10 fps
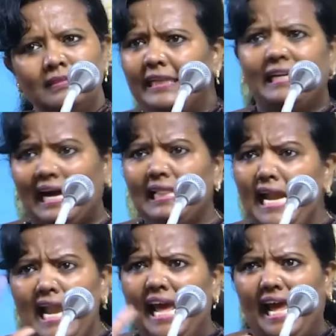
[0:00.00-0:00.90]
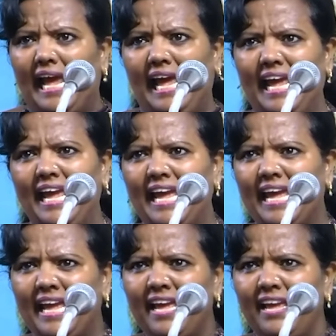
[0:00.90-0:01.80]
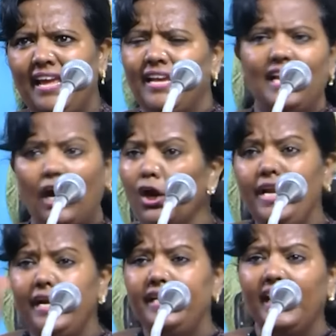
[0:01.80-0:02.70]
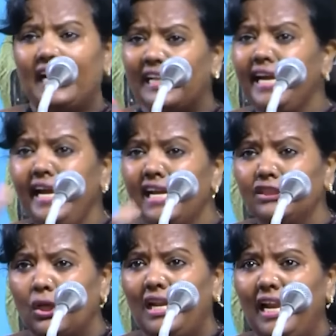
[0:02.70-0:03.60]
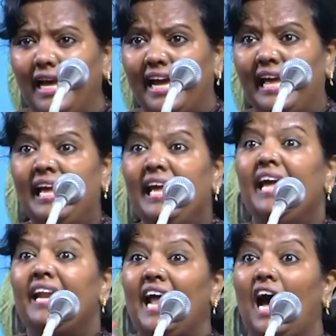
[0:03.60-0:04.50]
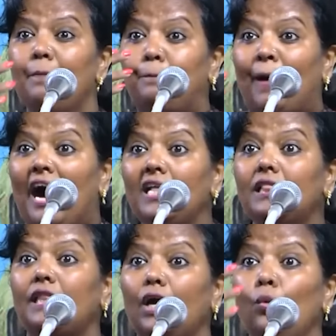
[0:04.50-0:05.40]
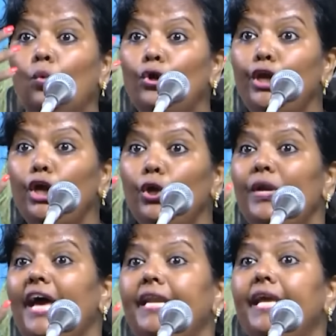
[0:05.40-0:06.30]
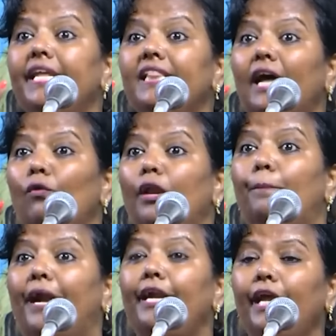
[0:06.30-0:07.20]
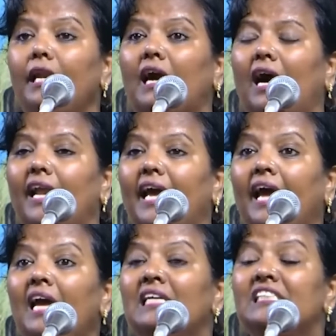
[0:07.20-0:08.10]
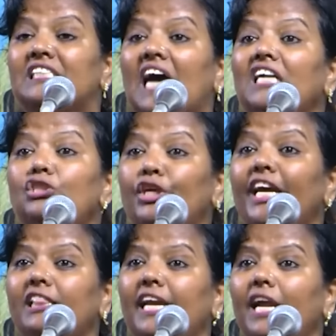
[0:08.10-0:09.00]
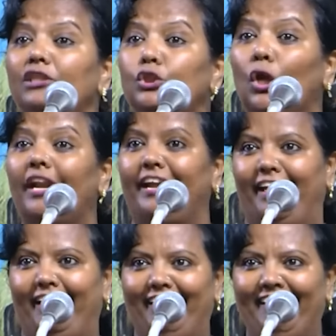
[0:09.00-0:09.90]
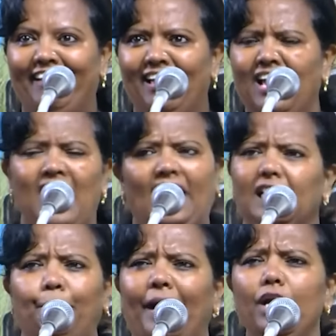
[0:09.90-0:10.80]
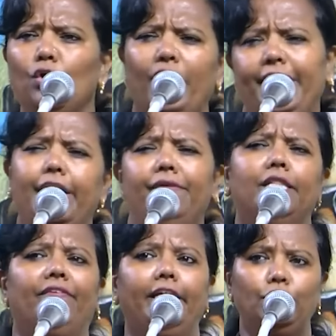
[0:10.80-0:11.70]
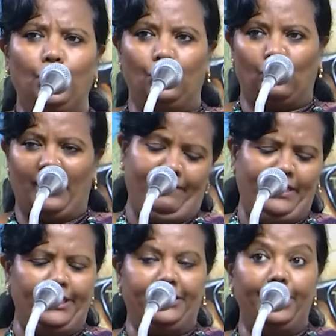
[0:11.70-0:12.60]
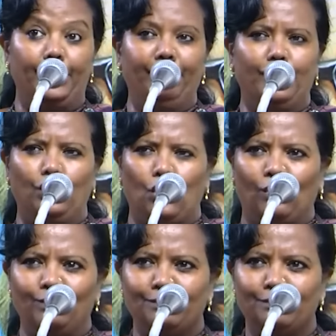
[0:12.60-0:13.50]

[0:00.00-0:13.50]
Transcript: இது கதை இல்லை யாரோ எழுதிய கதையை நான் சொல்லலை நான் பார்த்த உயிருடன் இருந்த ஒரு பெண்ணிற்கான சாட்சியத்தை நான் சொல்றேன் அந்த பெண்ணுக்கு ஒரு எழுபது வயசு இருக்கும் அறுபத்தெட்டு எழுபது இருக்கும்